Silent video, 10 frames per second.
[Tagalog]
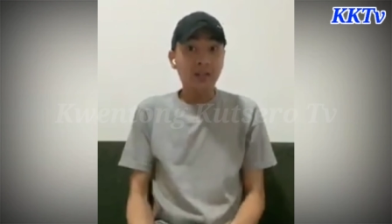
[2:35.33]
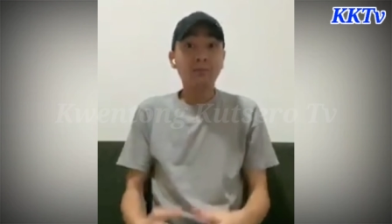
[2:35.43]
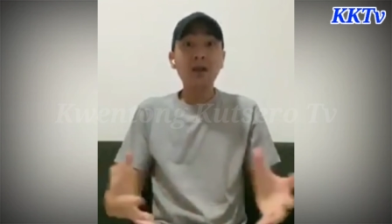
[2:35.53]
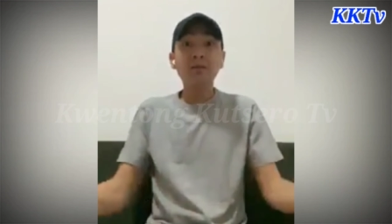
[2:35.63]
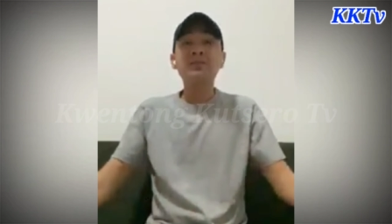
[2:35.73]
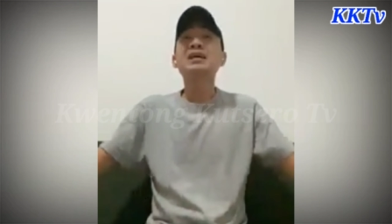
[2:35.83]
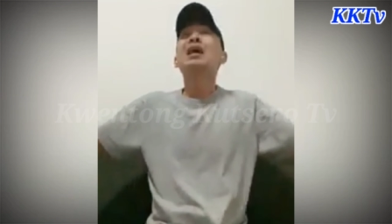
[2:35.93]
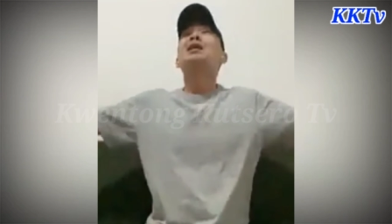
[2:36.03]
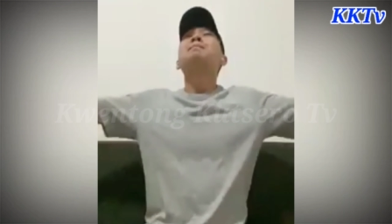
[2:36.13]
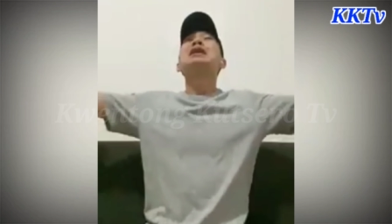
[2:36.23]
The problem is,
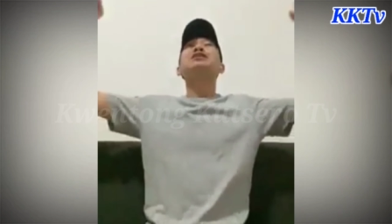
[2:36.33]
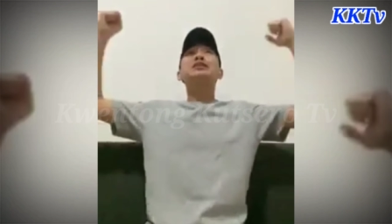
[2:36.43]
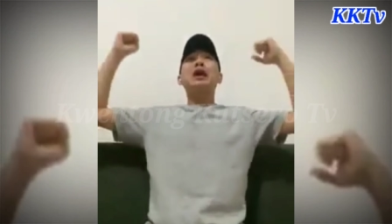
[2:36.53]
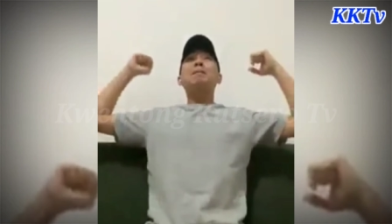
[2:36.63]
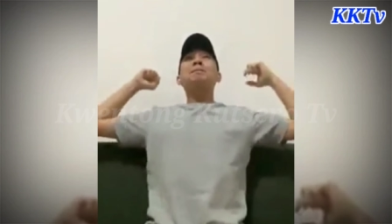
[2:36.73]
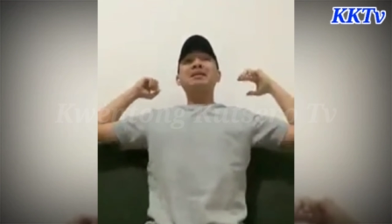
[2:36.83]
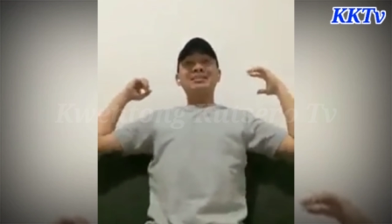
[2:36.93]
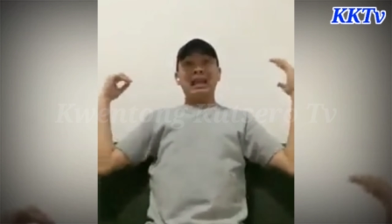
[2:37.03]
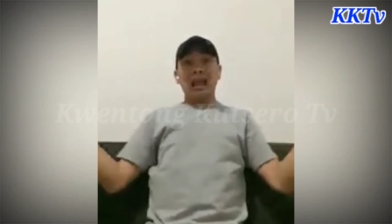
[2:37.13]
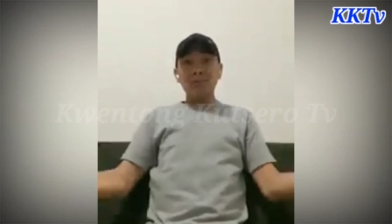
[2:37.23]
meron ng
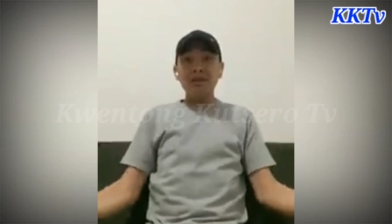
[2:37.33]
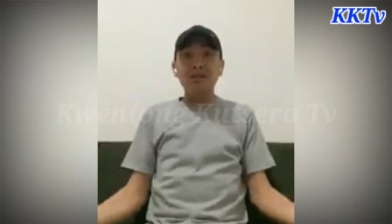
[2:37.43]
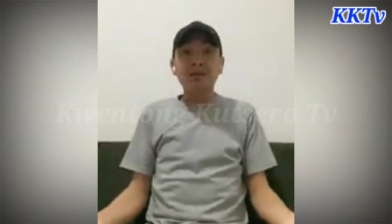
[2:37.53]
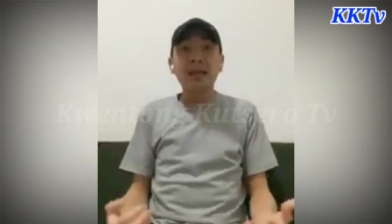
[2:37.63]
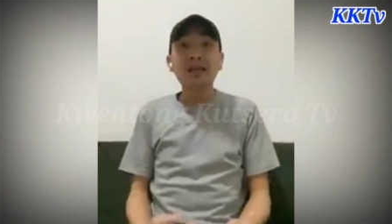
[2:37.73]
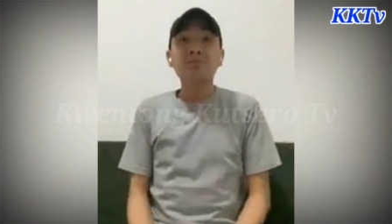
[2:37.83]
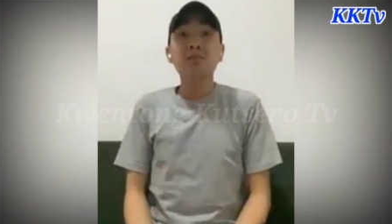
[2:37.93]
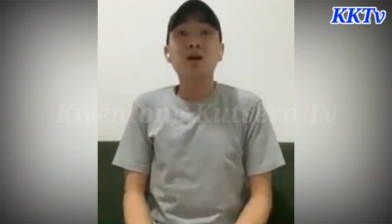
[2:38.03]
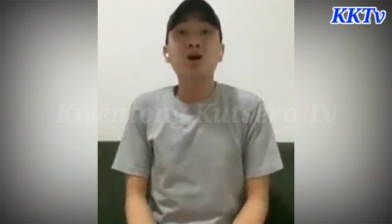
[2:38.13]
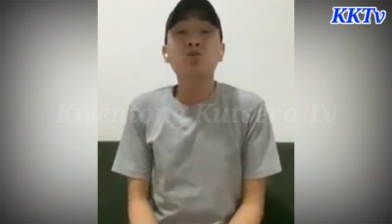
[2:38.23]
pandemic. Mahirap na
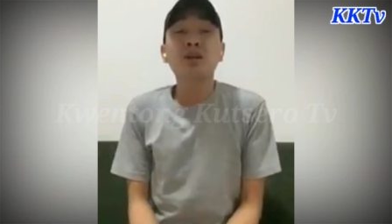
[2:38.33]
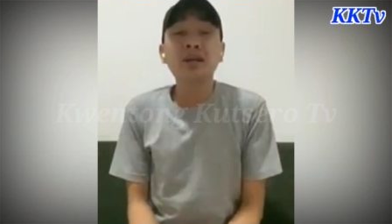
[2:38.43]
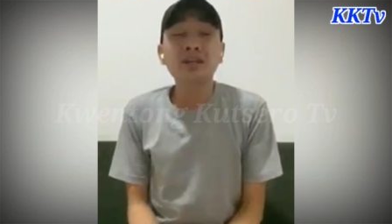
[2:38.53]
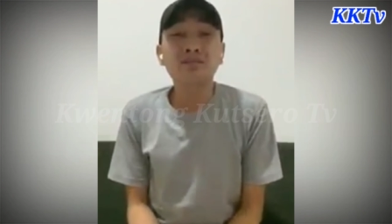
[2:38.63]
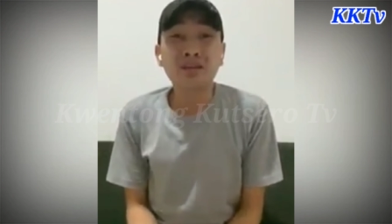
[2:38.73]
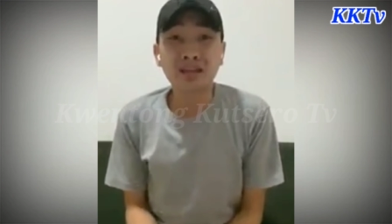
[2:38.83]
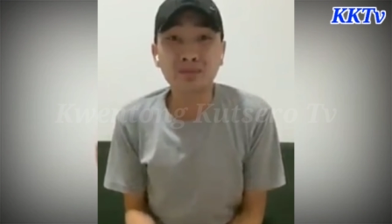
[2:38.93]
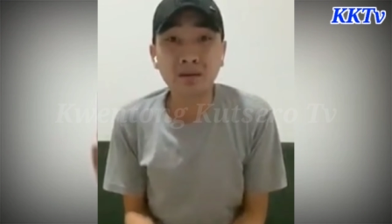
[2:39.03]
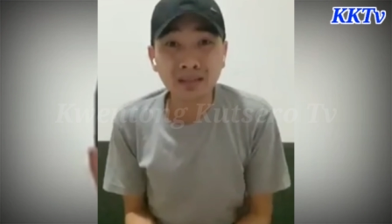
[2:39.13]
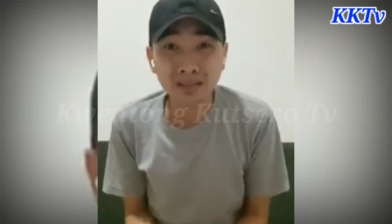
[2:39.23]
makakuha ng
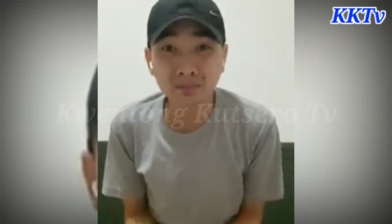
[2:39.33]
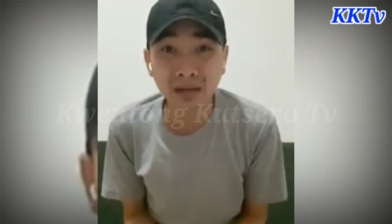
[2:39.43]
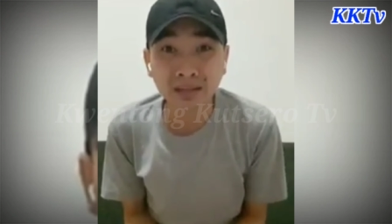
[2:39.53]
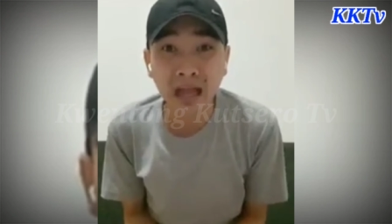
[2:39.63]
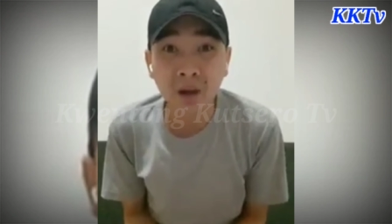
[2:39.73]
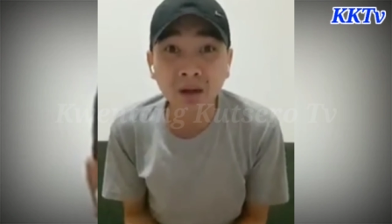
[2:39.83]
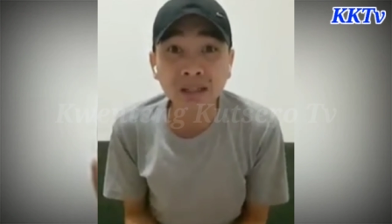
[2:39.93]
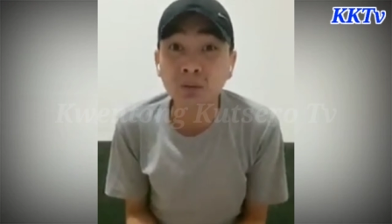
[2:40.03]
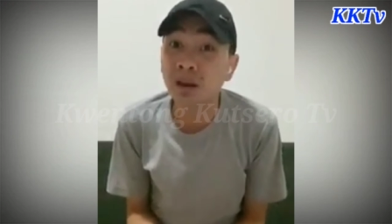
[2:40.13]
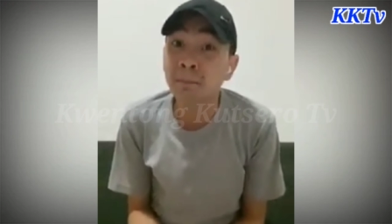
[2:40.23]
investment sa mga tao
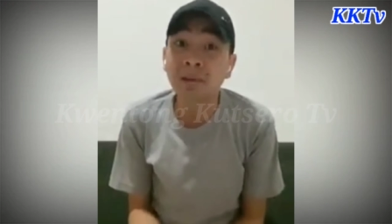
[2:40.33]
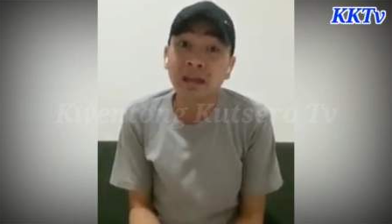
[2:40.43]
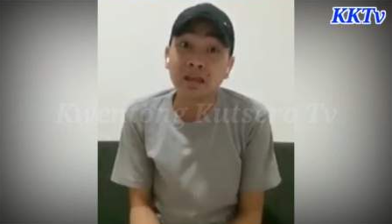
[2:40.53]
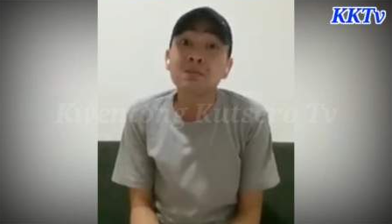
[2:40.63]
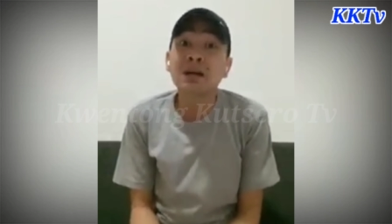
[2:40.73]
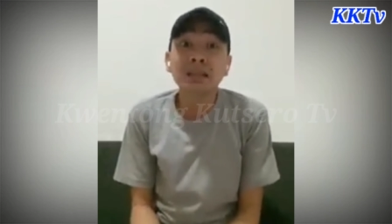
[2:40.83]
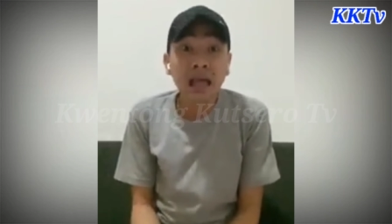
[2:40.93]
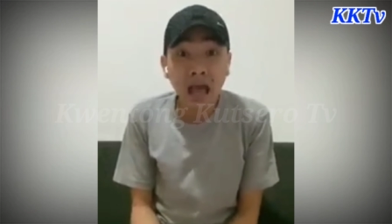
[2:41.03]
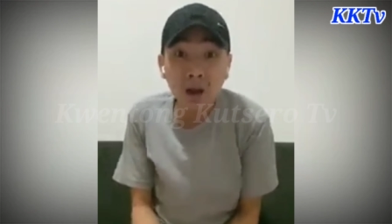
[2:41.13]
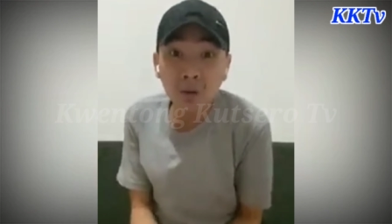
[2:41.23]
kasi walang pera yung mga
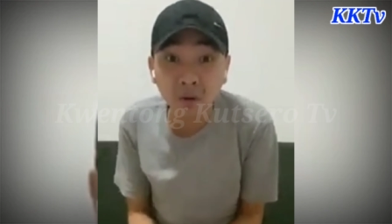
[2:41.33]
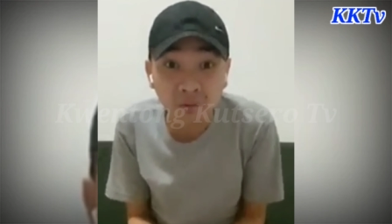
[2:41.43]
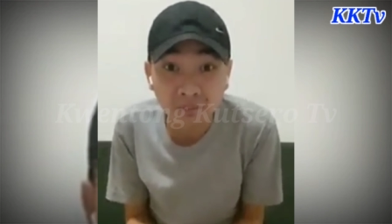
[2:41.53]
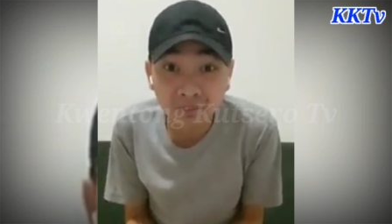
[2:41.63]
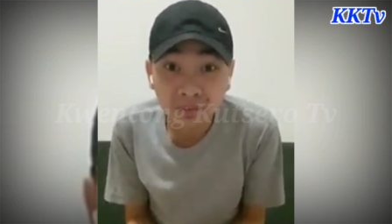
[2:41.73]
tao.